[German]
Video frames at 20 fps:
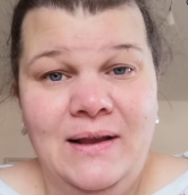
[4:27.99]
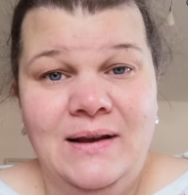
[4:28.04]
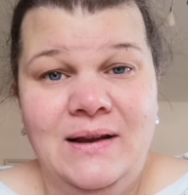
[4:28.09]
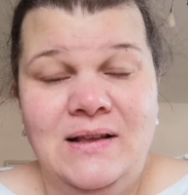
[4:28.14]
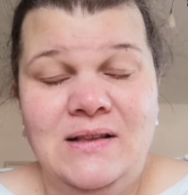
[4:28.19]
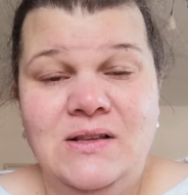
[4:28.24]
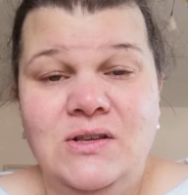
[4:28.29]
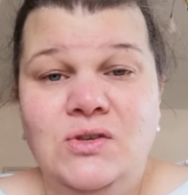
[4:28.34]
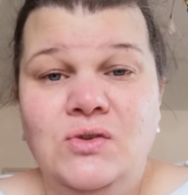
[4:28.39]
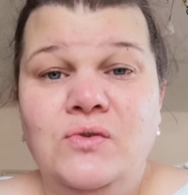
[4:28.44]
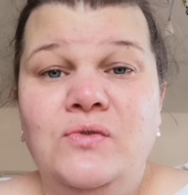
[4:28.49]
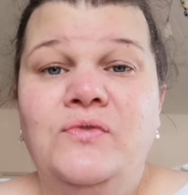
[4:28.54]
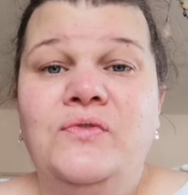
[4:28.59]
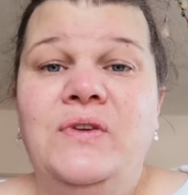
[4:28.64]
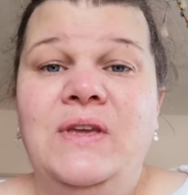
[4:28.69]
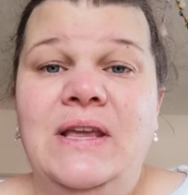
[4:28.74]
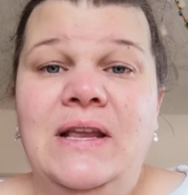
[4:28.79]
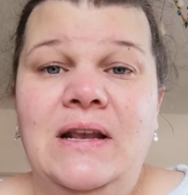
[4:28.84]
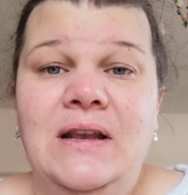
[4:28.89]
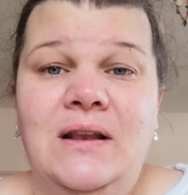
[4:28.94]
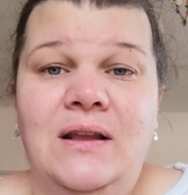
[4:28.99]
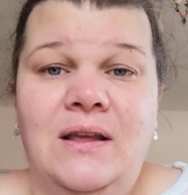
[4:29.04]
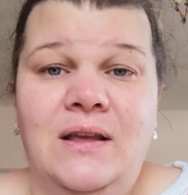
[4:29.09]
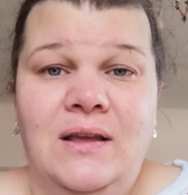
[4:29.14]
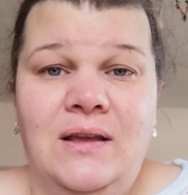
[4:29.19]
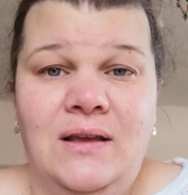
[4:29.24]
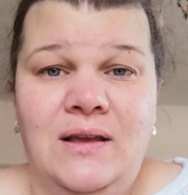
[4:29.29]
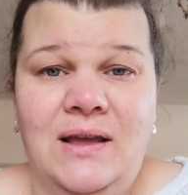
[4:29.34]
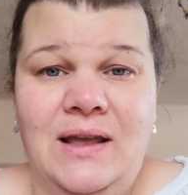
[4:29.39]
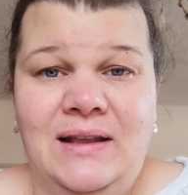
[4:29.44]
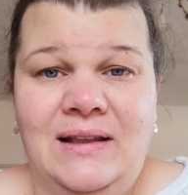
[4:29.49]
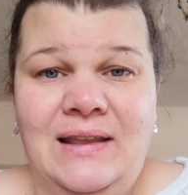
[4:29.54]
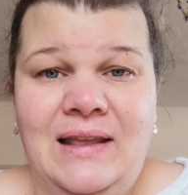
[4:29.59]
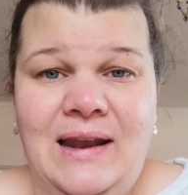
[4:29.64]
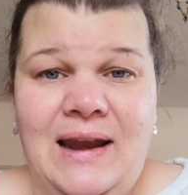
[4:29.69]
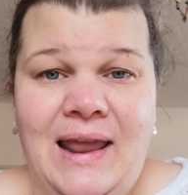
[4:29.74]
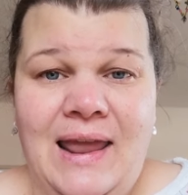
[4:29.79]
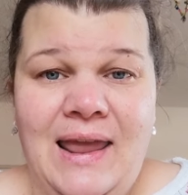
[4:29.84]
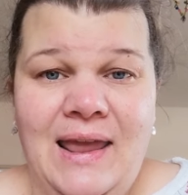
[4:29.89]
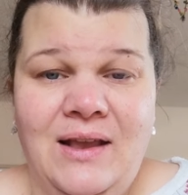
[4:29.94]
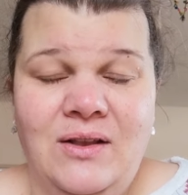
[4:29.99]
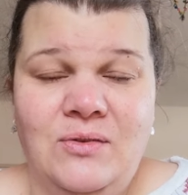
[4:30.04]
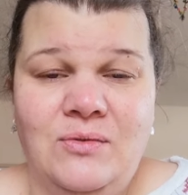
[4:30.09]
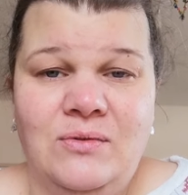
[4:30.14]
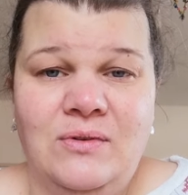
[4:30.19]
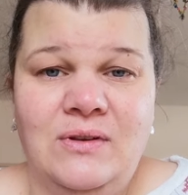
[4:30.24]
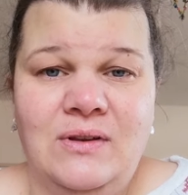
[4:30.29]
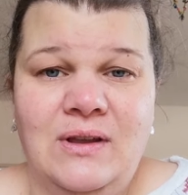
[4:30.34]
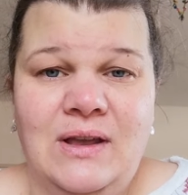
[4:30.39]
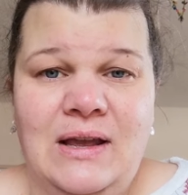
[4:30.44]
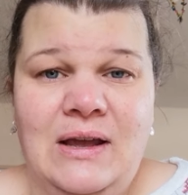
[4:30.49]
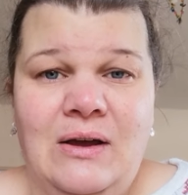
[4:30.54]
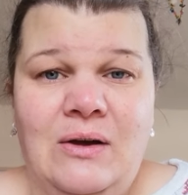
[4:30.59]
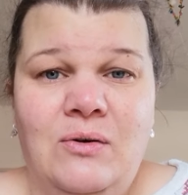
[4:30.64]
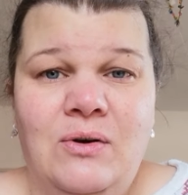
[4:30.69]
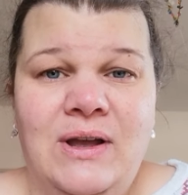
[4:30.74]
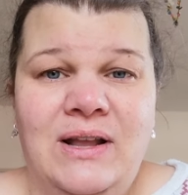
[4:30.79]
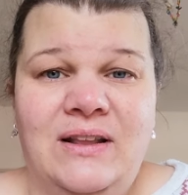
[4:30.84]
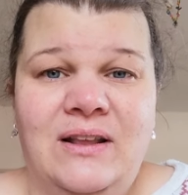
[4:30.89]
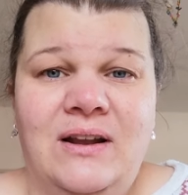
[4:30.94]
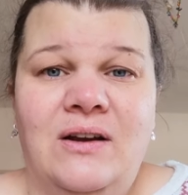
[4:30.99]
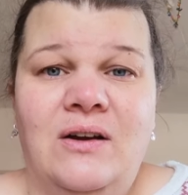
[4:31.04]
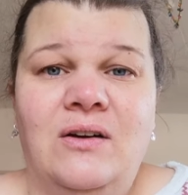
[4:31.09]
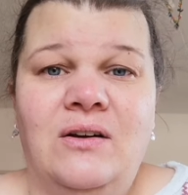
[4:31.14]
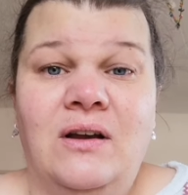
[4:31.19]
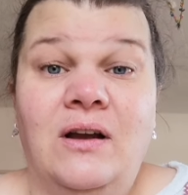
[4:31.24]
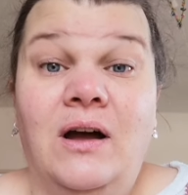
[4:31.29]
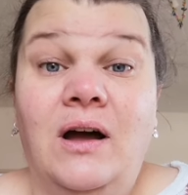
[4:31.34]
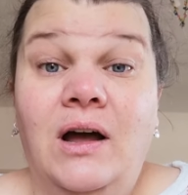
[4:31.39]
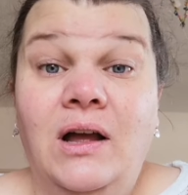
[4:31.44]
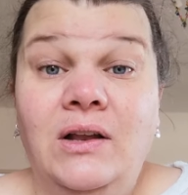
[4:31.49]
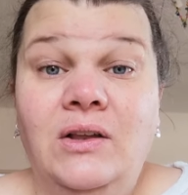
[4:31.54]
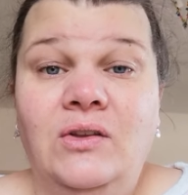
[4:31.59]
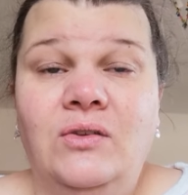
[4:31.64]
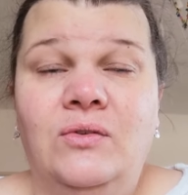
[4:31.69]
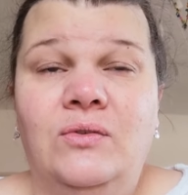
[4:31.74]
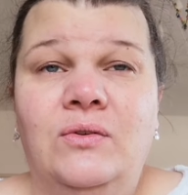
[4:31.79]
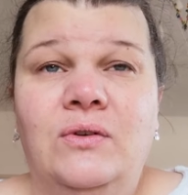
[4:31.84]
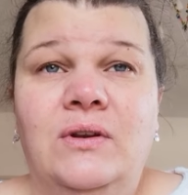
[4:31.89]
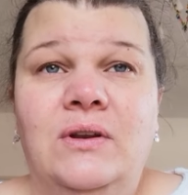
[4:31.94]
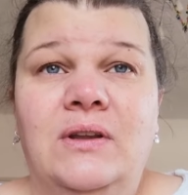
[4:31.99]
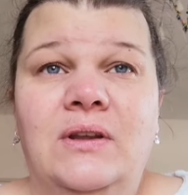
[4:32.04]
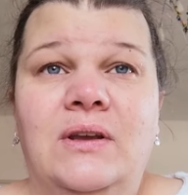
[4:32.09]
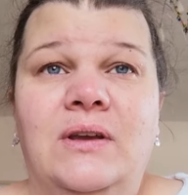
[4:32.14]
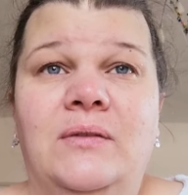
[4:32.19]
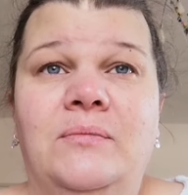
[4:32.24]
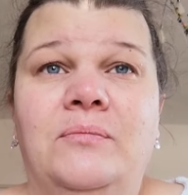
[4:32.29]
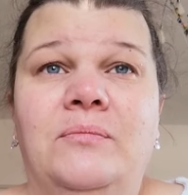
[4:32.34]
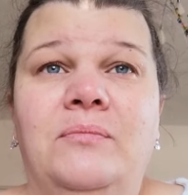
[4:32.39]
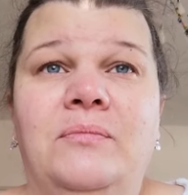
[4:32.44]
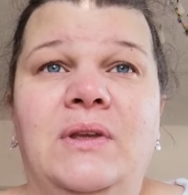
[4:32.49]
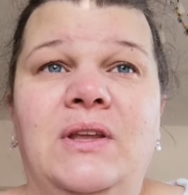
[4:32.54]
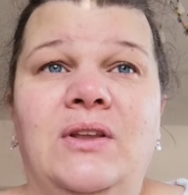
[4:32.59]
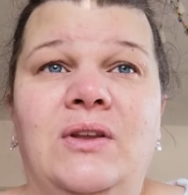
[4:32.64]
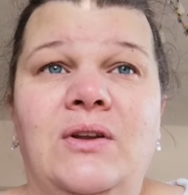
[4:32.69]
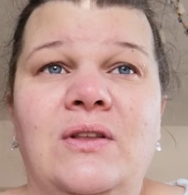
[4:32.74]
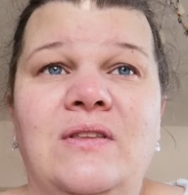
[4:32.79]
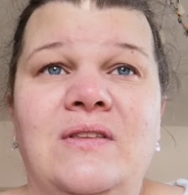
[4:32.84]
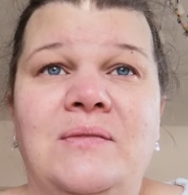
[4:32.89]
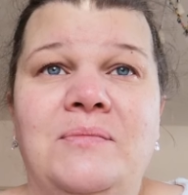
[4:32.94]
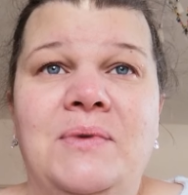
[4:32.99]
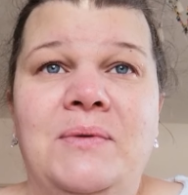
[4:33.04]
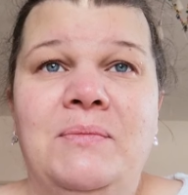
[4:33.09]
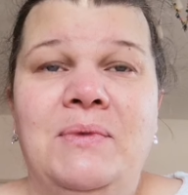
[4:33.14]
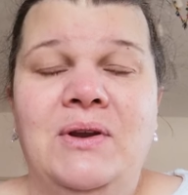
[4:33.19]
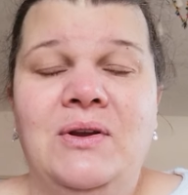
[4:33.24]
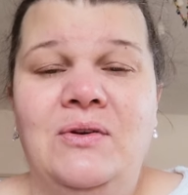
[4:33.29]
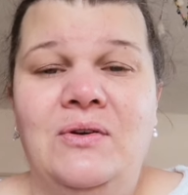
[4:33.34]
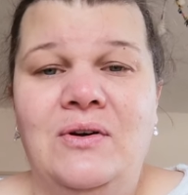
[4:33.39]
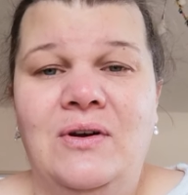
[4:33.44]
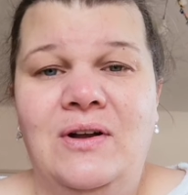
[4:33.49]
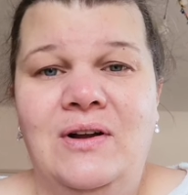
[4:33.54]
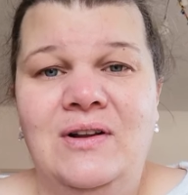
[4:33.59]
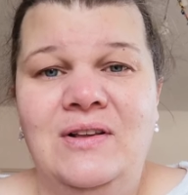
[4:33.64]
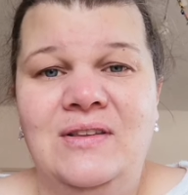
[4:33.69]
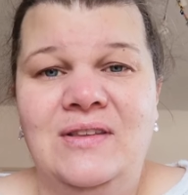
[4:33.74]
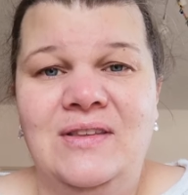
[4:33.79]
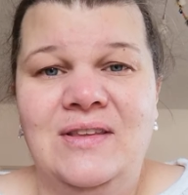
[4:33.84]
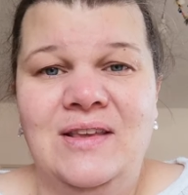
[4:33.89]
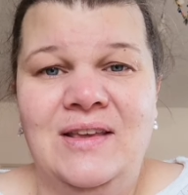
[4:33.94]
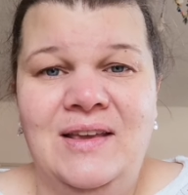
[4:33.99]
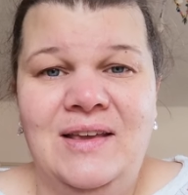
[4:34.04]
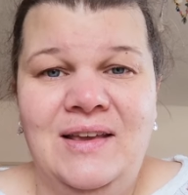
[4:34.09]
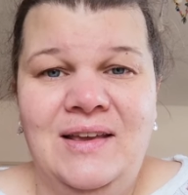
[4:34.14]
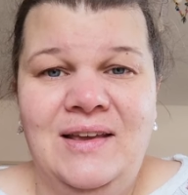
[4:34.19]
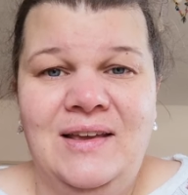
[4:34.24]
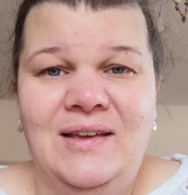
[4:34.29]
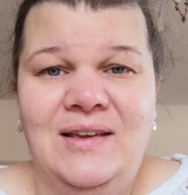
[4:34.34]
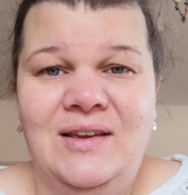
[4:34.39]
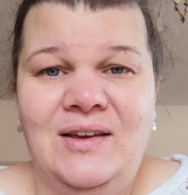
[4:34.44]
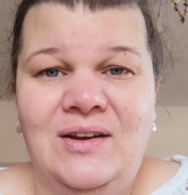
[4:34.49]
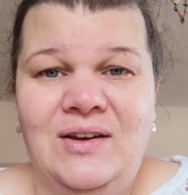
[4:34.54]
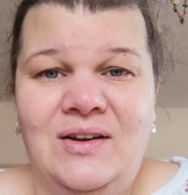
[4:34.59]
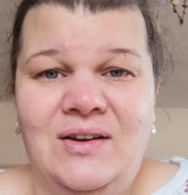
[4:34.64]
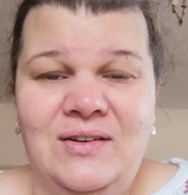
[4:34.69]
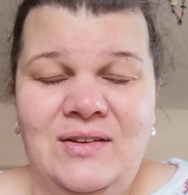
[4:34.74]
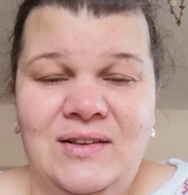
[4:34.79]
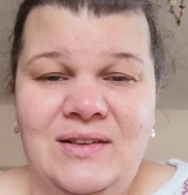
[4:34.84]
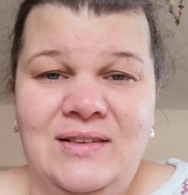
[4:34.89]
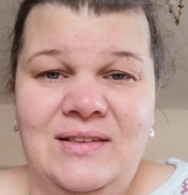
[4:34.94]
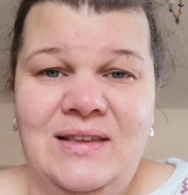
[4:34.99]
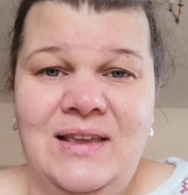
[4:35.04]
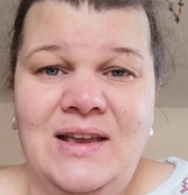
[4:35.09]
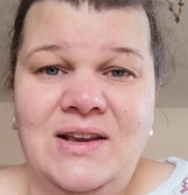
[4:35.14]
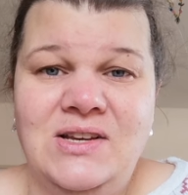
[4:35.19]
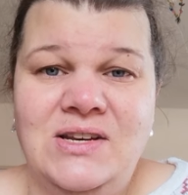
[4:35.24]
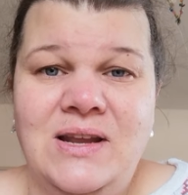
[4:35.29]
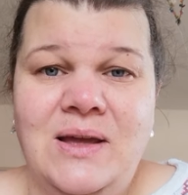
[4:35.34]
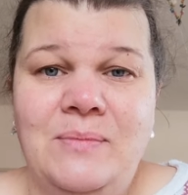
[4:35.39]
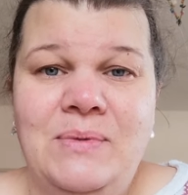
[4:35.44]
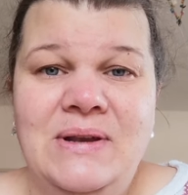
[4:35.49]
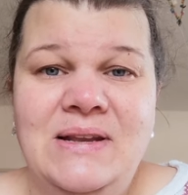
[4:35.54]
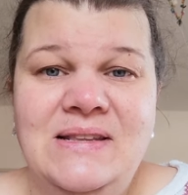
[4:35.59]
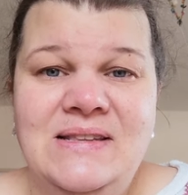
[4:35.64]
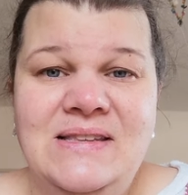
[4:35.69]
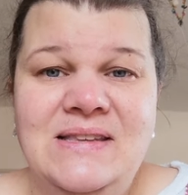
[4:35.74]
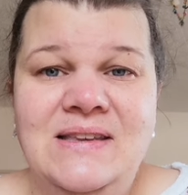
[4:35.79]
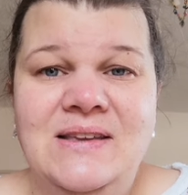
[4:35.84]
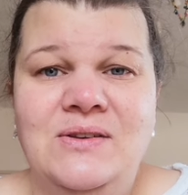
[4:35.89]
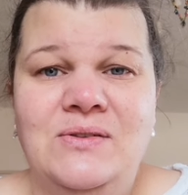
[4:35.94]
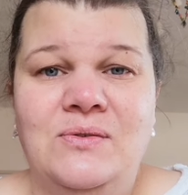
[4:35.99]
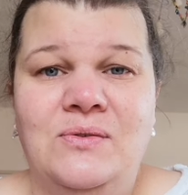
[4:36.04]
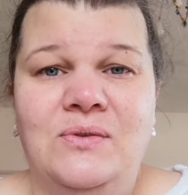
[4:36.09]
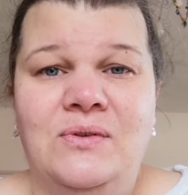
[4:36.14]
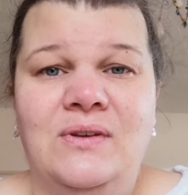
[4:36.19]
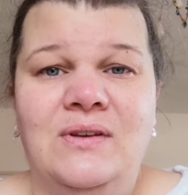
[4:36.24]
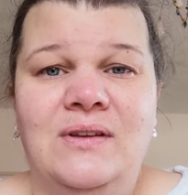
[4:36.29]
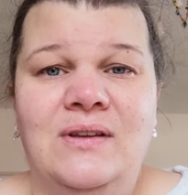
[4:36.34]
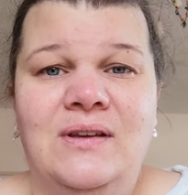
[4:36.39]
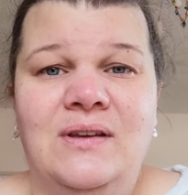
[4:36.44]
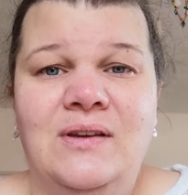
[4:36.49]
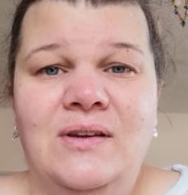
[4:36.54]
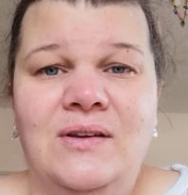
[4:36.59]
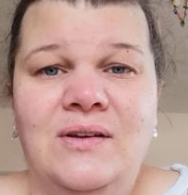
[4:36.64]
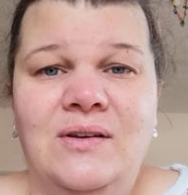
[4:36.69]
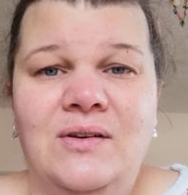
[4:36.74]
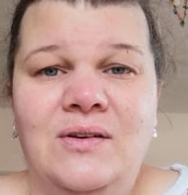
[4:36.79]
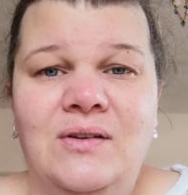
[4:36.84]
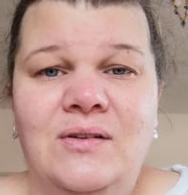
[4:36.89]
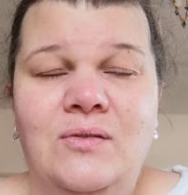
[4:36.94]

dass er so viel erträgt und äh, auch ertragen hat und ähm, mich trotzdem immer noch als ja, sehr stabilisiert und äh,